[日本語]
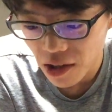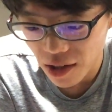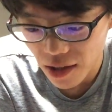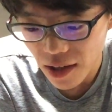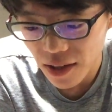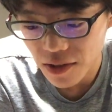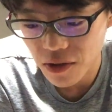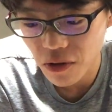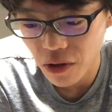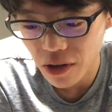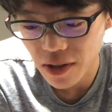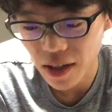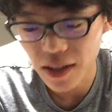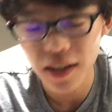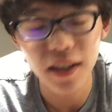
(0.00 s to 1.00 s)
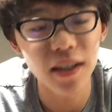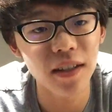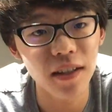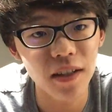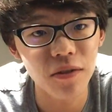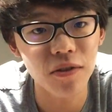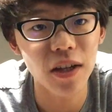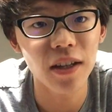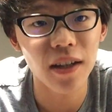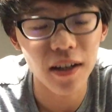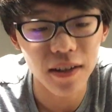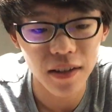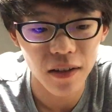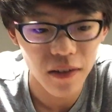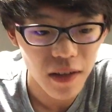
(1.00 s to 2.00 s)
がすごい最近聴いてて歌いた
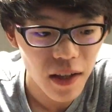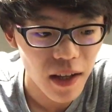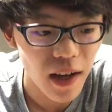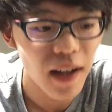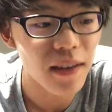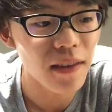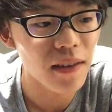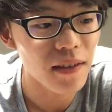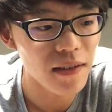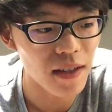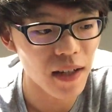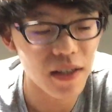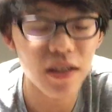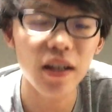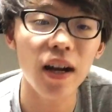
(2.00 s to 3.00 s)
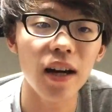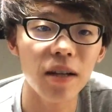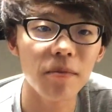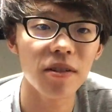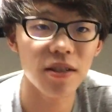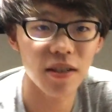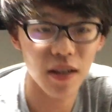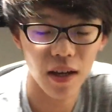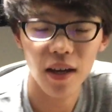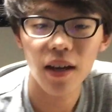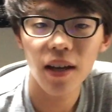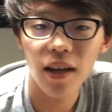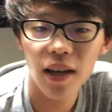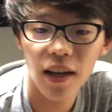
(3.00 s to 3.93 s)
かったんであ探したらありまして、